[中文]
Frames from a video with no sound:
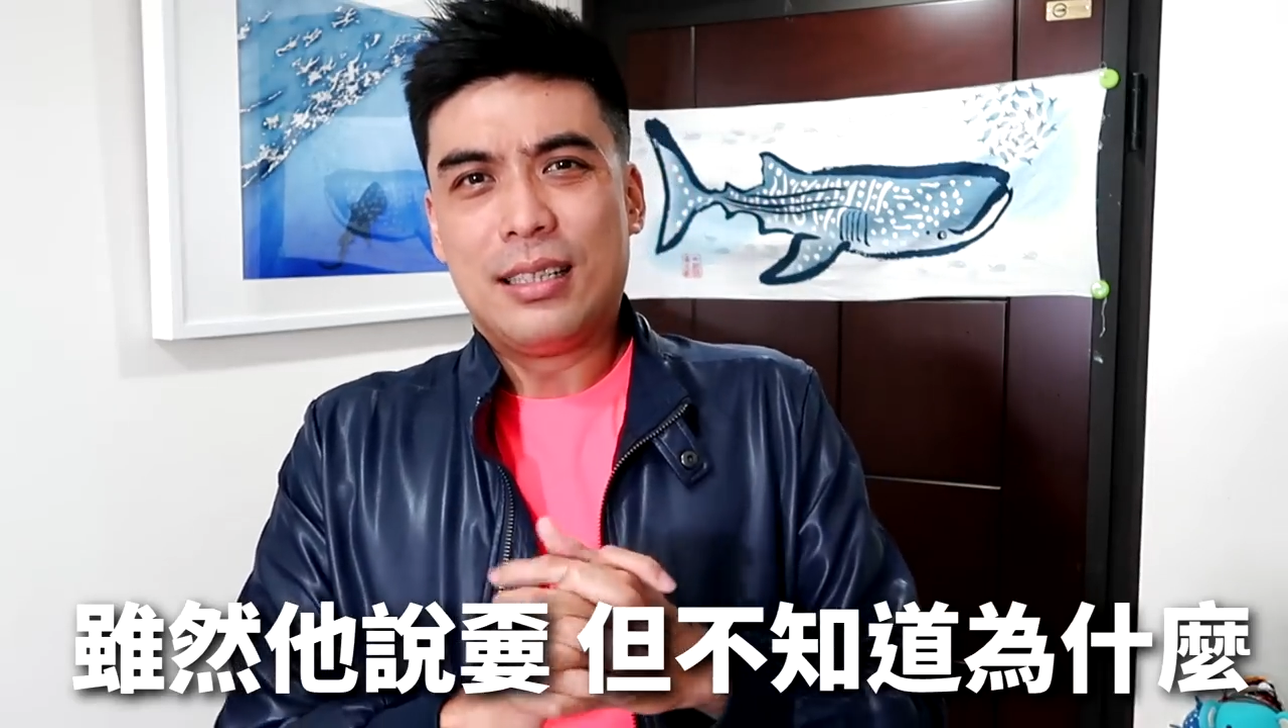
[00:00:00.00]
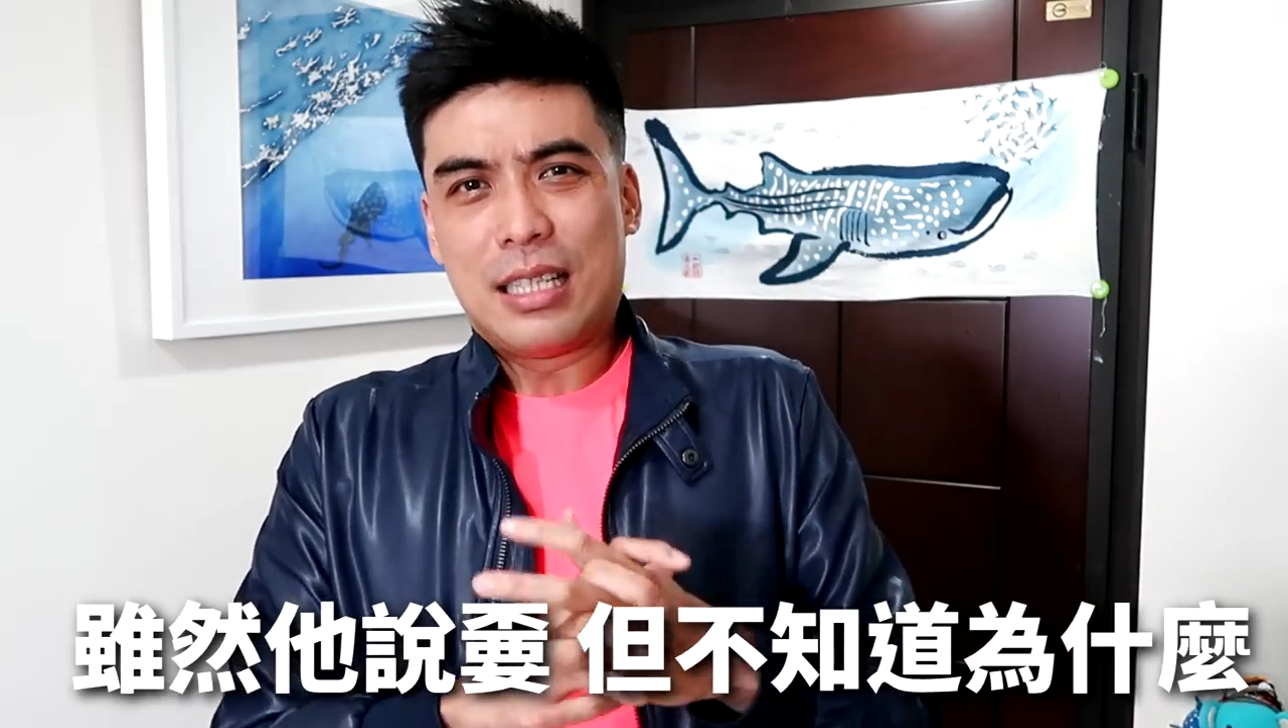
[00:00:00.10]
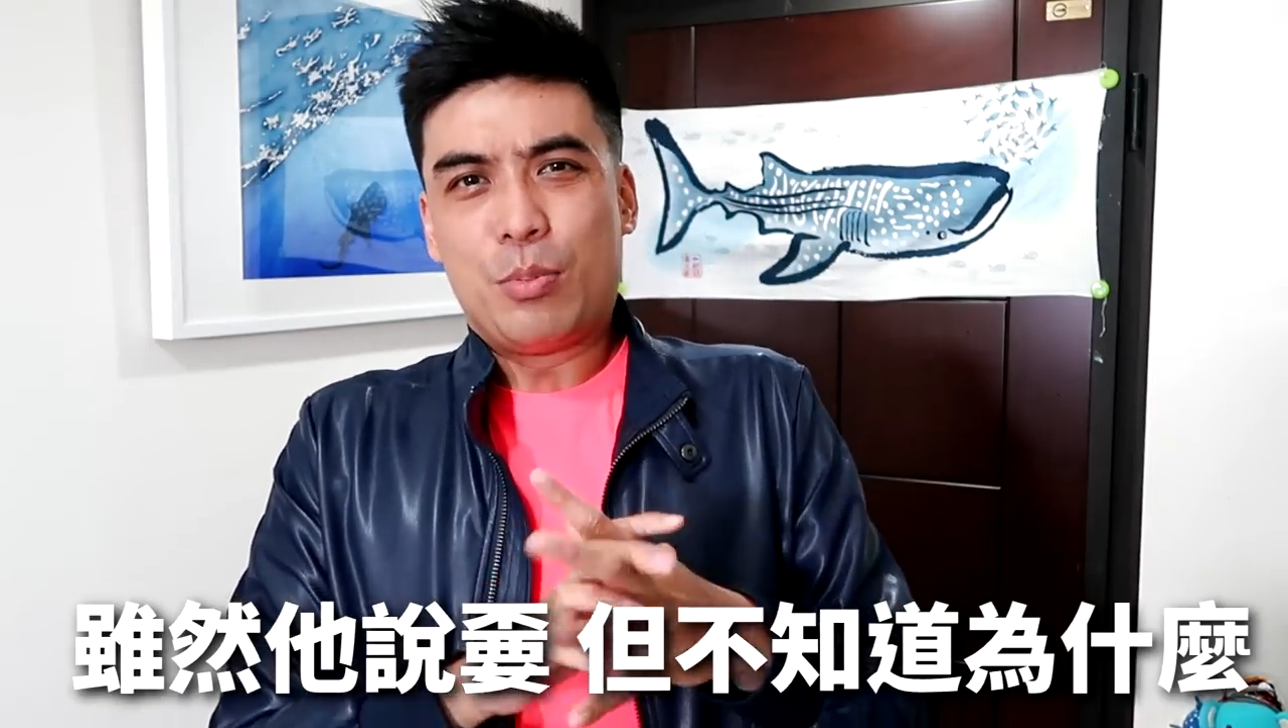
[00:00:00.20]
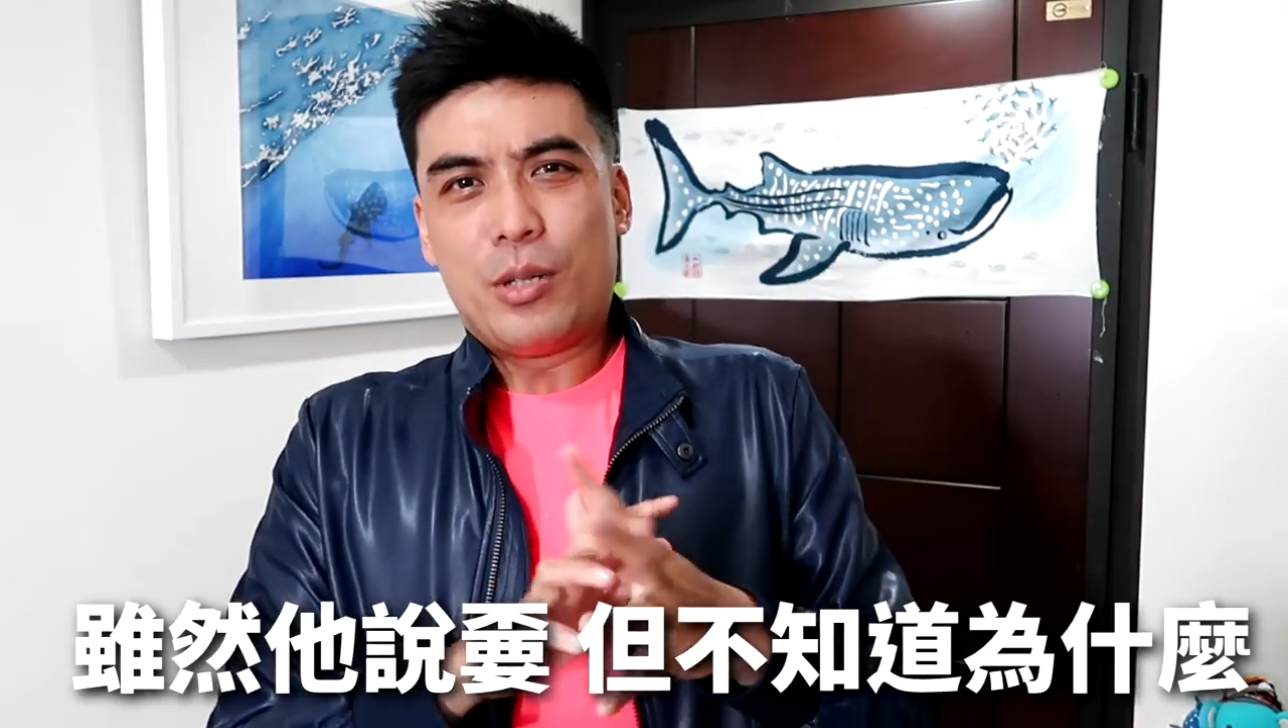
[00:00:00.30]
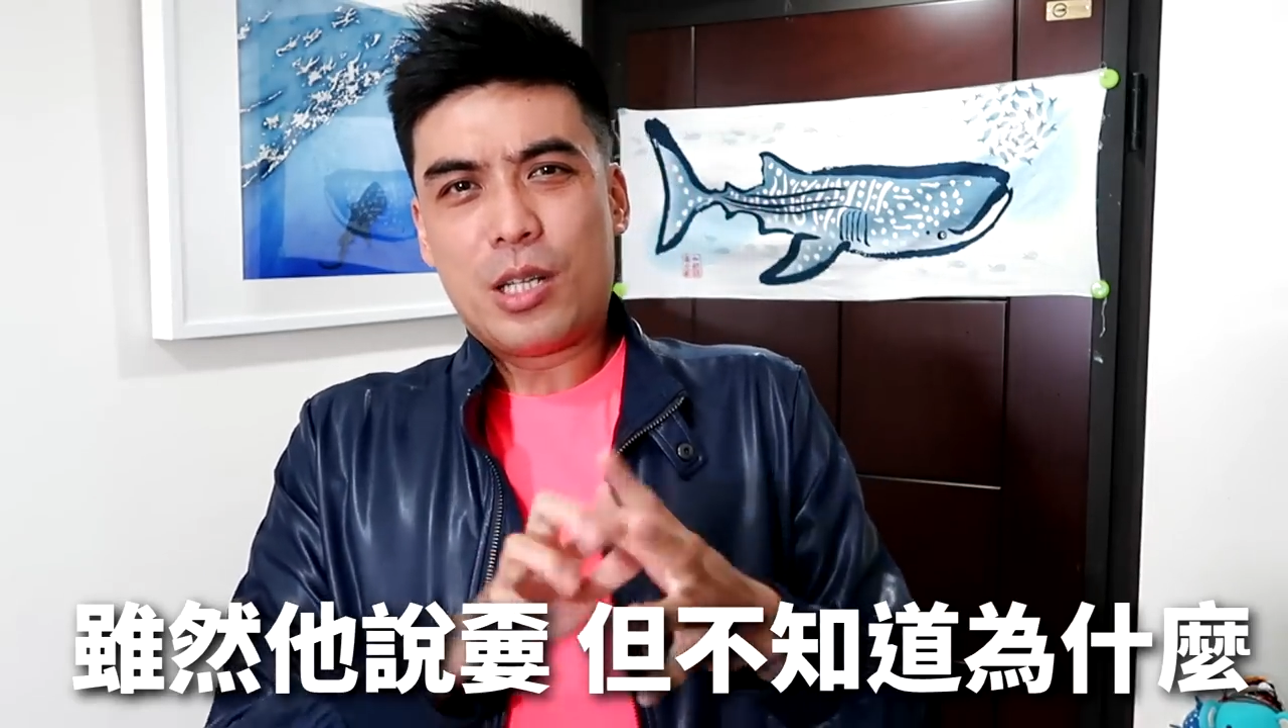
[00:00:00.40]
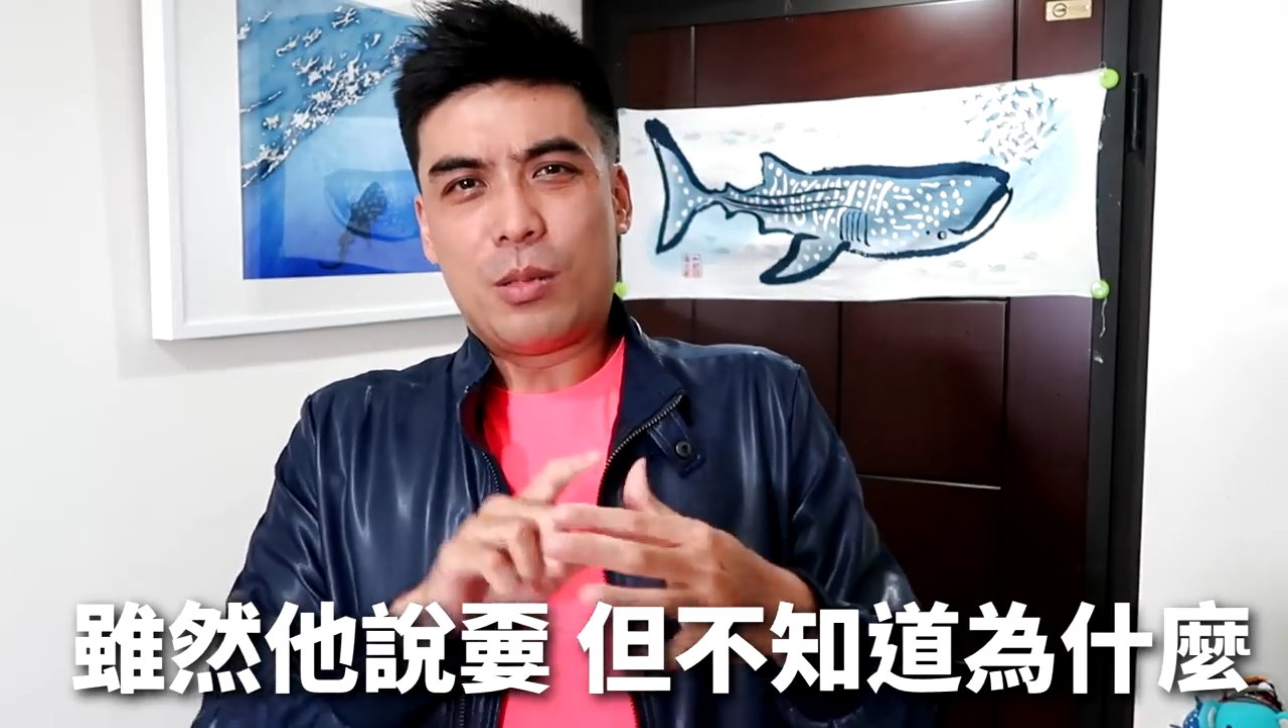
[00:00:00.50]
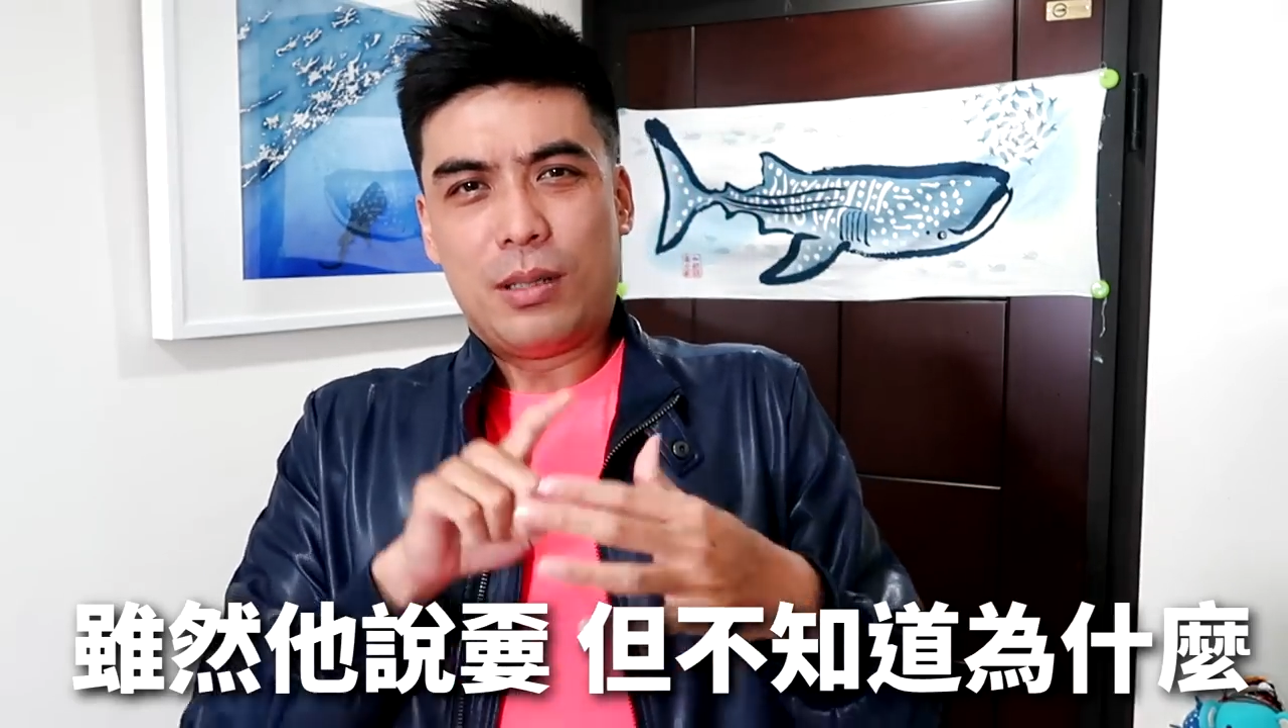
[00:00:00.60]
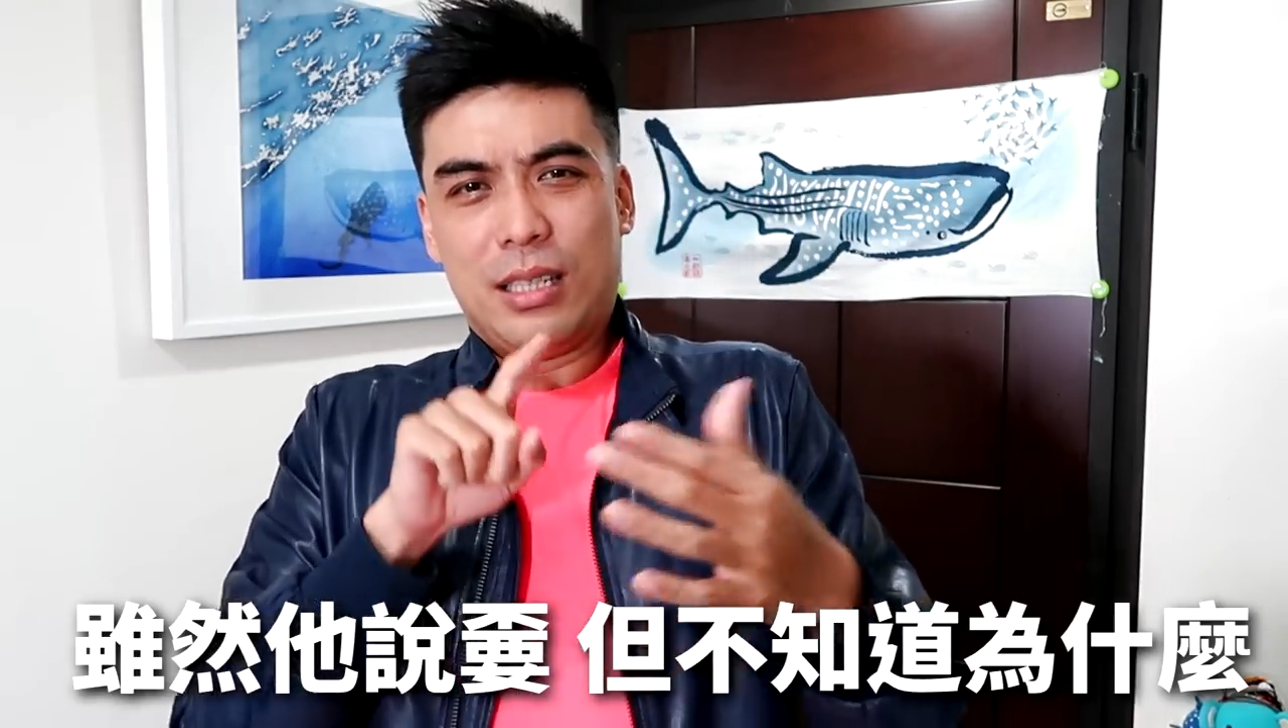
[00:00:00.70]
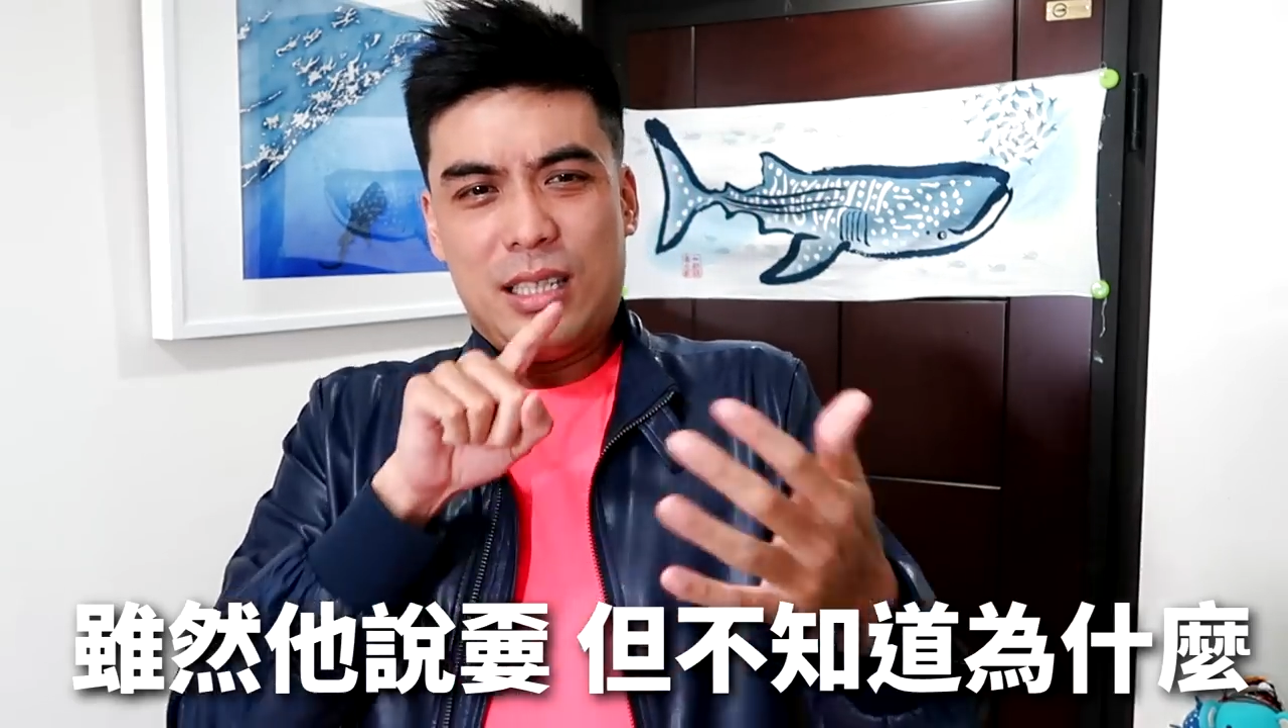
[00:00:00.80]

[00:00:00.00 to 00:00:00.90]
但是不知道为什么，